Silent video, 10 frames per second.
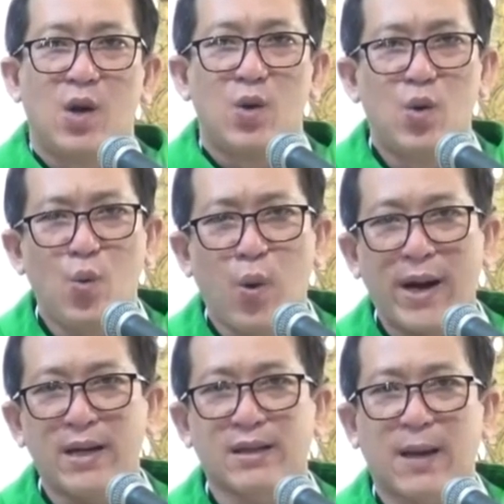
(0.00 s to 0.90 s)
luôn
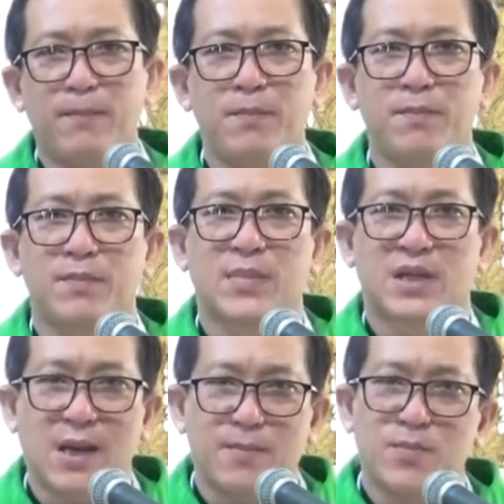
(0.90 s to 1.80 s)
quan tâm
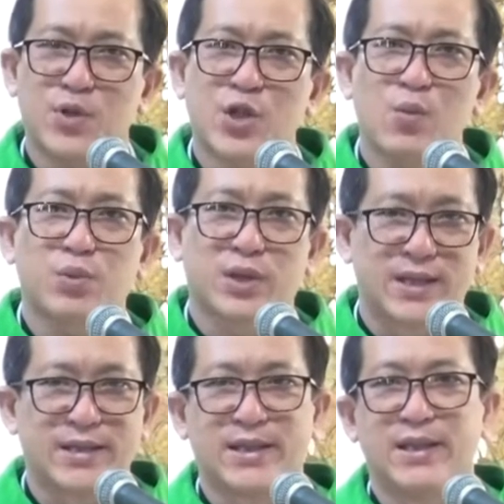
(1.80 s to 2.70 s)
chăm sóc
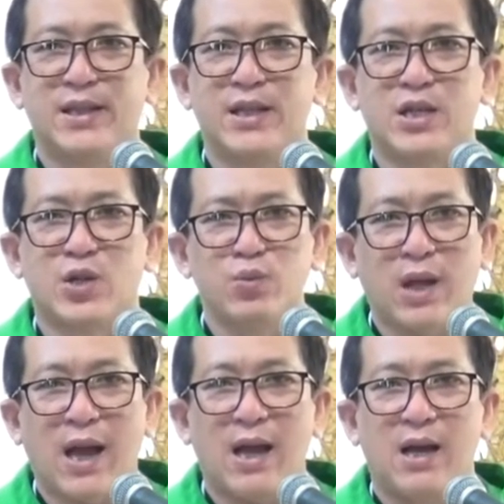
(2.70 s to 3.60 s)
từng người chúng
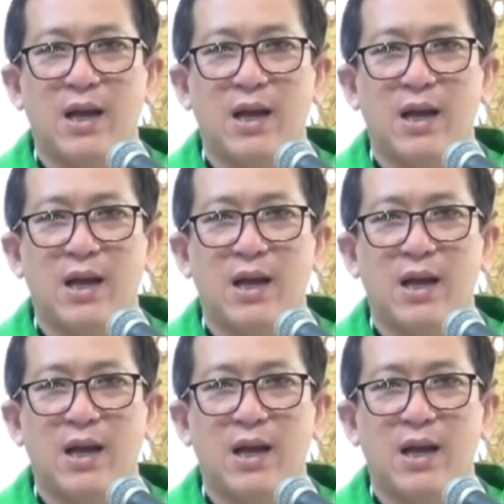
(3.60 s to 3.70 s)
ta